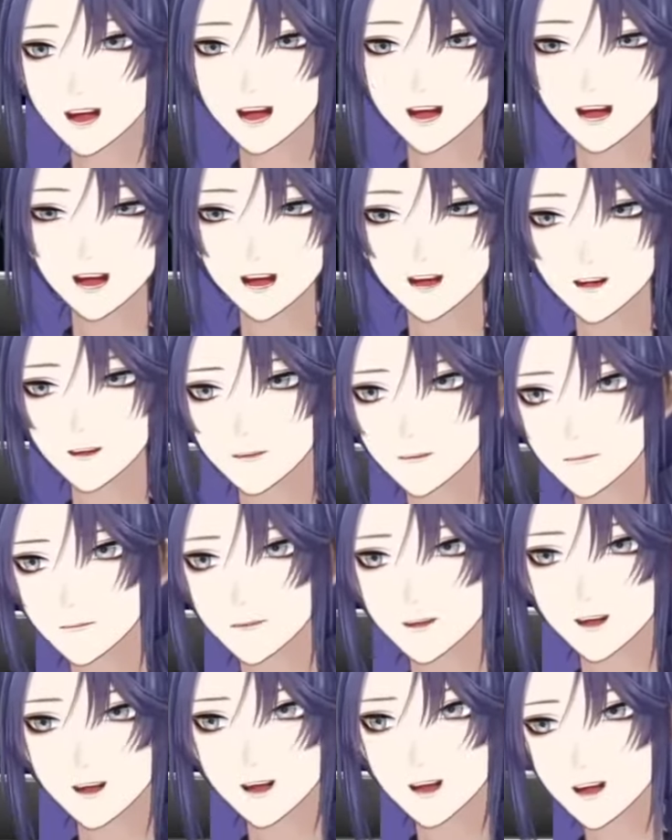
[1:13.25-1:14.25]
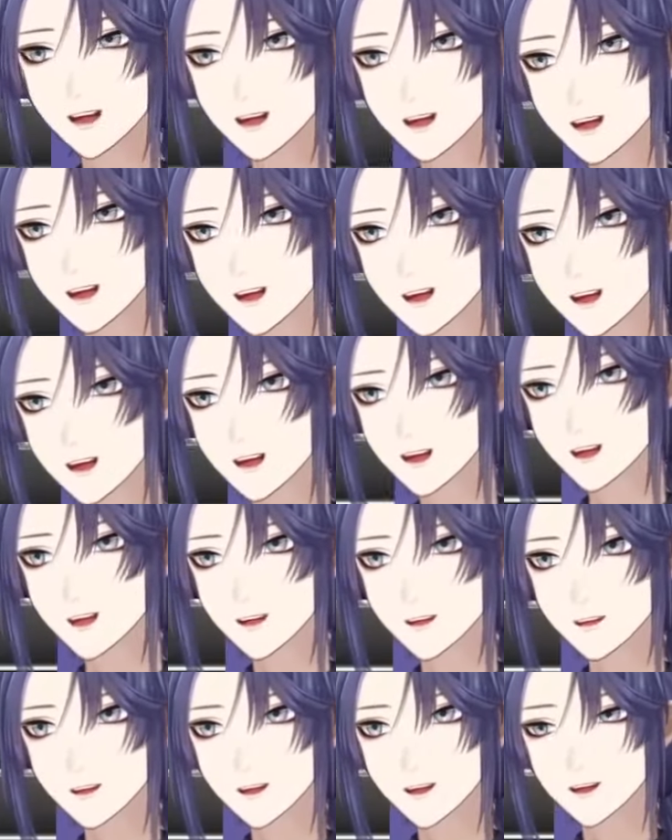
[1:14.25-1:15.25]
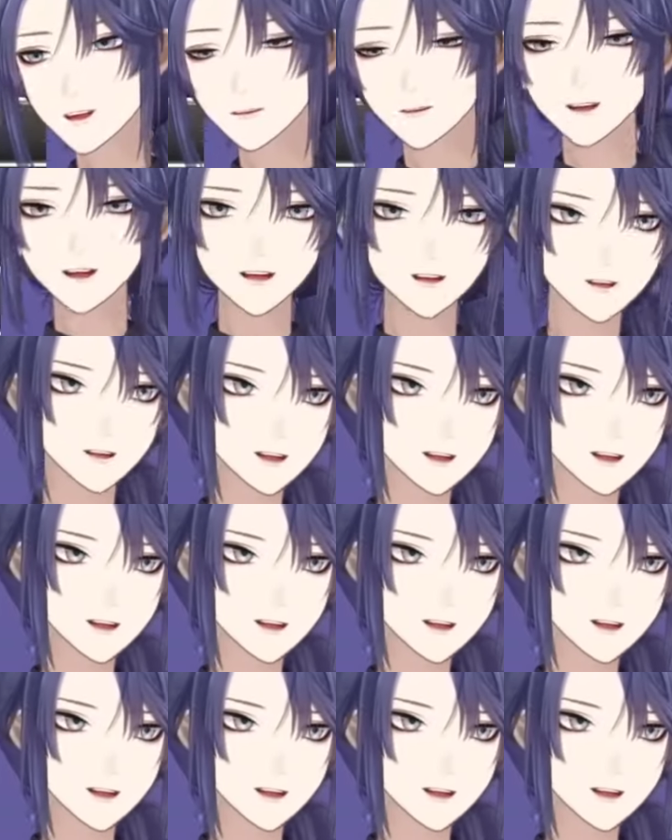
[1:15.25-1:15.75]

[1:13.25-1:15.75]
い。海星く君いるのびっくりした。い